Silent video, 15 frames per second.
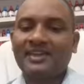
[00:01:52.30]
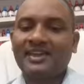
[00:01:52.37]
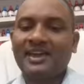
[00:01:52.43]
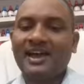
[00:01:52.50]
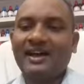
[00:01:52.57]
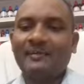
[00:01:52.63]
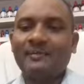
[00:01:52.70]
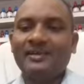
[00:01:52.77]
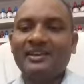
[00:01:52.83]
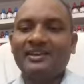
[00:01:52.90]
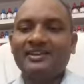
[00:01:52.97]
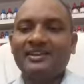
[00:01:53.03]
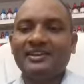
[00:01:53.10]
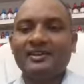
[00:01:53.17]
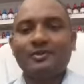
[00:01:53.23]
ये
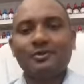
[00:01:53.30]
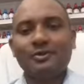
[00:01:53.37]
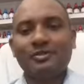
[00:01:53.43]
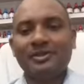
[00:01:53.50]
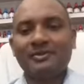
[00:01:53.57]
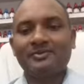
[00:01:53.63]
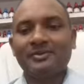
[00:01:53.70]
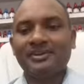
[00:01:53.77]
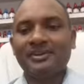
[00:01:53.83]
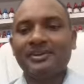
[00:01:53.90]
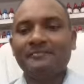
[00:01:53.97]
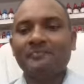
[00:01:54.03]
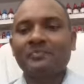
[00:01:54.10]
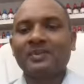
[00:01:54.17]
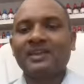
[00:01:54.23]
आपके लिए खुशखबरी
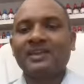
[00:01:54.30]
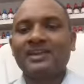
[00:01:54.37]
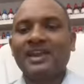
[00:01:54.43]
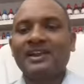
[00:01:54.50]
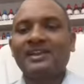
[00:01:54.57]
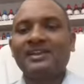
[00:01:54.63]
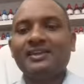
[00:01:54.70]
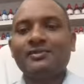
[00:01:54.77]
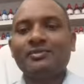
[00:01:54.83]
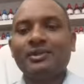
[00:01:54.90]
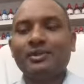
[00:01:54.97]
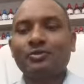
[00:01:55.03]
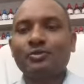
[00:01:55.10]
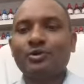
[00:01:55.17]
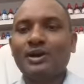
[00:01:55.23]
है यानी कि
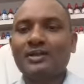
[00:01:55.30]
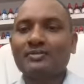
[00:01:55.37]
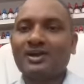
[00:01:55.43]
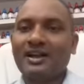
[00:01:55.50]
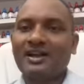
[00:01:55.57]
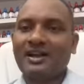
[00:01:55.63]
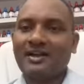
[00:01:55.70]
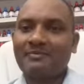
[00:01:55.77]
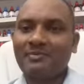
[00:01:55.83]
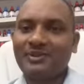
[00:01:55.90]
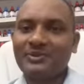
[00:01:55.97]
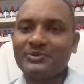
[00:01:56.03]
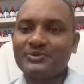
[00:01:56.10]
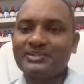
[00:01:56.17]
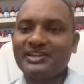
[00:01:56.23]
सरसों का साग आप
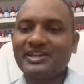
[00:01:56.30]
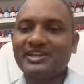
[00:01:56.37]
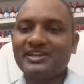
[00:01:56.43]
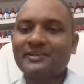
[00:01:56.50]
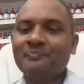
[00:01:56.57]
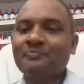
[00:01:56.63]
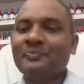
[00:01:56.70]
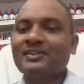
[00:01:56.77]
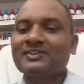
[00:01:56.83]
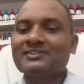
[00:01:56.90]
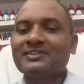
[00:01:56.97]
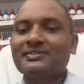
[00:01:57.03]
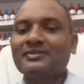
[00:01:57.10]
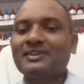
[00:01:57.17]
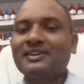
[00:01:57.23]
भी यूज करिए
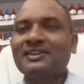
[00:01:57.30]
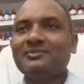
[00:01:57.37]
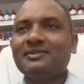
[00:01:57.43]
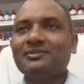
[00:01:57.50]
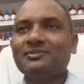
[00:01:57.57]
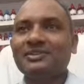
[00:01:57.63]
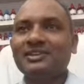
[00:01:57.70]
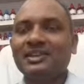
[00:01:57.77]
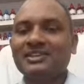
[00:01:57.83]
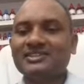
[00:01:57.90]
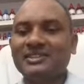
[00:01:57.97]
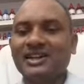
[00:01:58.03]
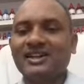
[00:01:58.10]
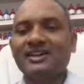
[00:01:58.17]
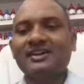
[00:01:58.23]
जिससे कि बहुत ही
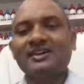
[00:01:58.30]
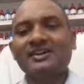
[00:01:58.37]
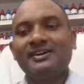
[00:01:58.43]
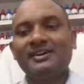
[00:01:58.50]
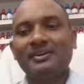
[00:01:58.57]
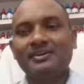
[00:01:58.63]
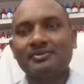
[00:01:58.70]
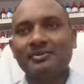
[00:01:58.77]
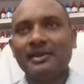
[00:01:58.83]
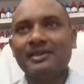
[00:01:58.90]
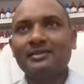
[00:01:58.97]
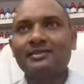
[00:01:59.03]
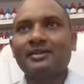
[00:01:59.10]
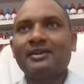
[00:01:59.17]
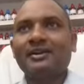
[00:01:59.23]
अच्छा
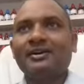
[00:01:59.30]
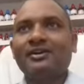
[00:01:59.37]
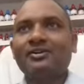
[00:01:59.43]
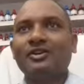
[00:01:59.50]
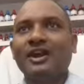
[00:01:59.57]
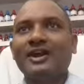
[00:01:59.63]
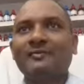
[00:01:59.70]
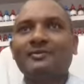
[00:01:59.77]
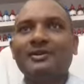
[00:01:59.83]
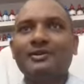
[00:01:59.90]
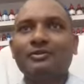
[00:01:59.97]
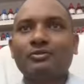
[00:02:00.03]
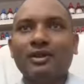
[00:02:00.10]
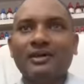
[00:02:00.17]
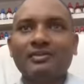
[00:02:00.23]
रिस्पांस और
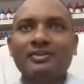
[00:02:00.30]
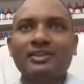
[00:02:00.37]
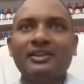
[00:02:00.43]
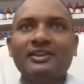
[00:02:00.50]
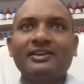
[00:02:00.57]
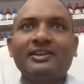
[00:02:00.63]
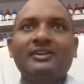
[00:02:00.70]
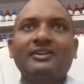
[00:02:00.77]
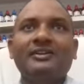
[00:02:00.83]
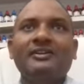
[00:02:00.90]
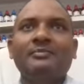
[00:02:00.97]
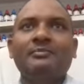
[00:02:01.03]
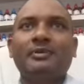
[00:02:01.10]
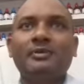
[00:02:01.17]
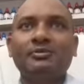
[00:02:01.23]
आपके स्वास्थ्य के लिए
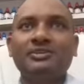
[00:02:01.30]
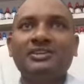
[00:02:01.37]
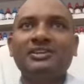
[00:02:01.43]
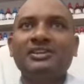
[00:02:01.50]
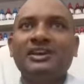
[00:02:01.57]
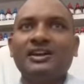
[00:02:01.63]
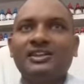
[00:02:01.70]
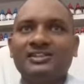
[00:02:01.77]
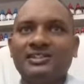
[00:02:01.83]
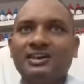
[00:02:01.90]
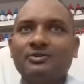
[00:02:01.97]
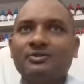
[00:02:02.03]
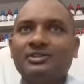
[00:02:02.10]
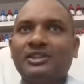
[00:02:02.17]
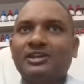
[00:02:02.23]
बहुत ही
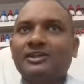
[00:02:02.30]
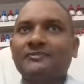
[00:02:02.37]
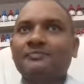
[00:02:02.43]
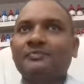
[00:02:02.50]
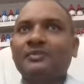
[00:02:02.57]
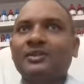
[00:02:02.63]
अच्छा होता है